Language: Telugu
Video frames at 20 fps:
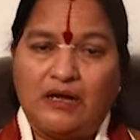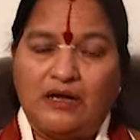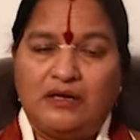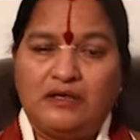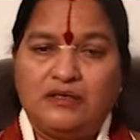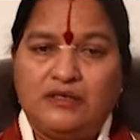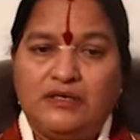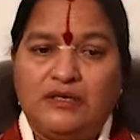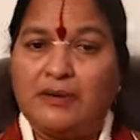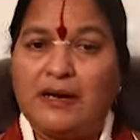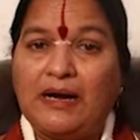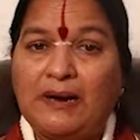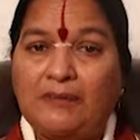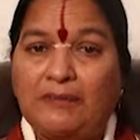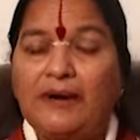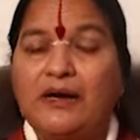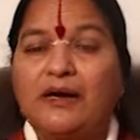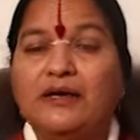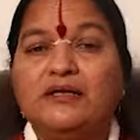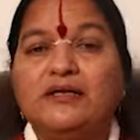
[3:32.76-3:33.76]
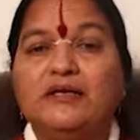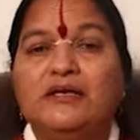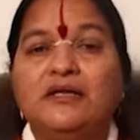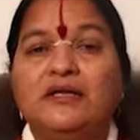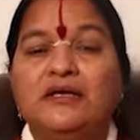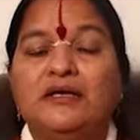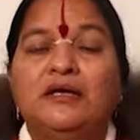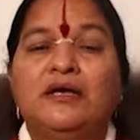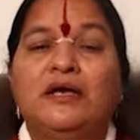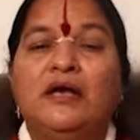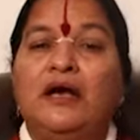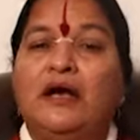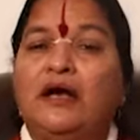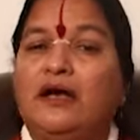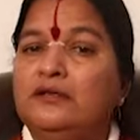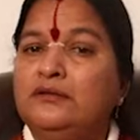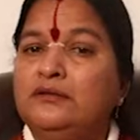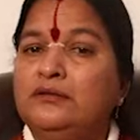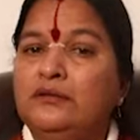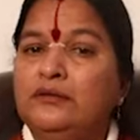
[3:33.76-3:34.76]
అదే పాపాన్ని
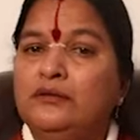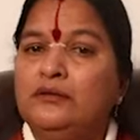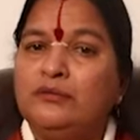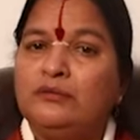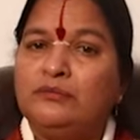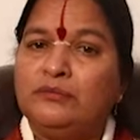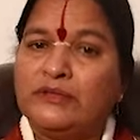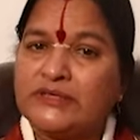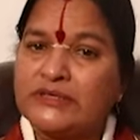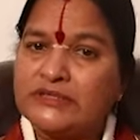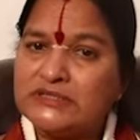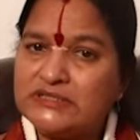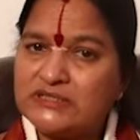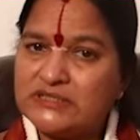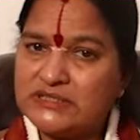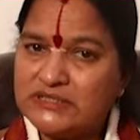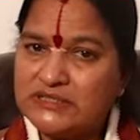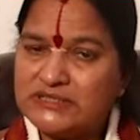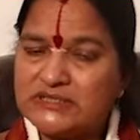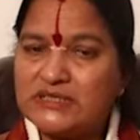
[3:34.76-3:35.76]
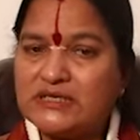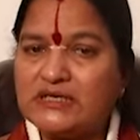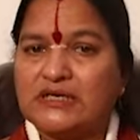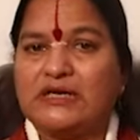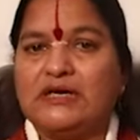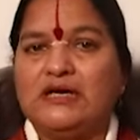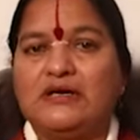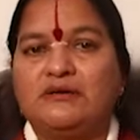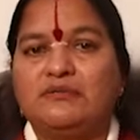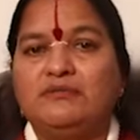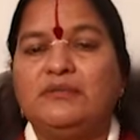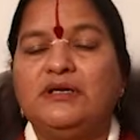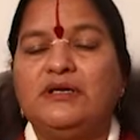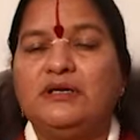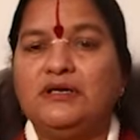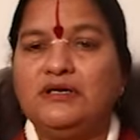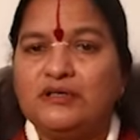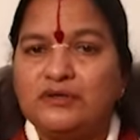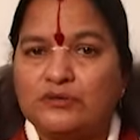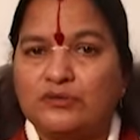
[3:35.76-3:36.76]
అందులోనూ మనం చేసిన
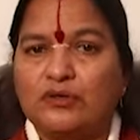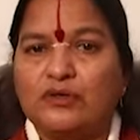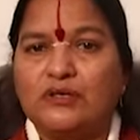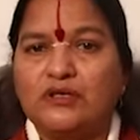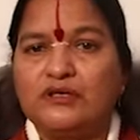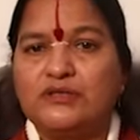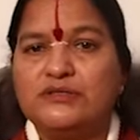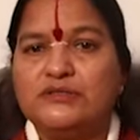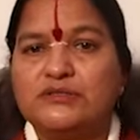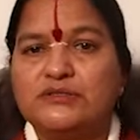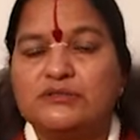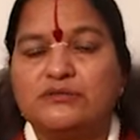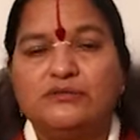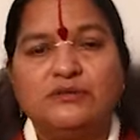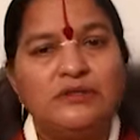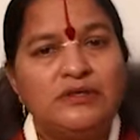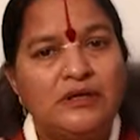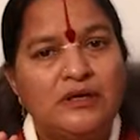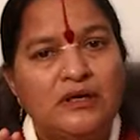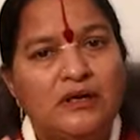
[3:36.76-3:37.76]
కర్మల్ని తొలగించుకుని